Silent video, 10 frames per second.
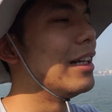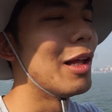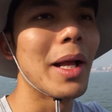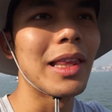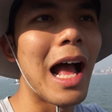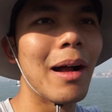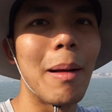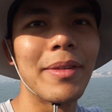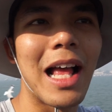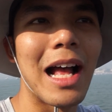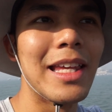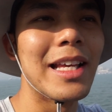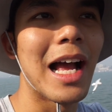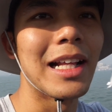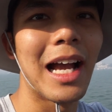แล้วมาตั้งแบบสถานี
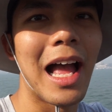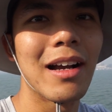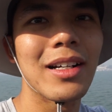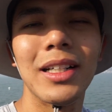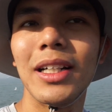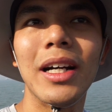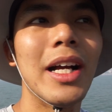การค้าคือ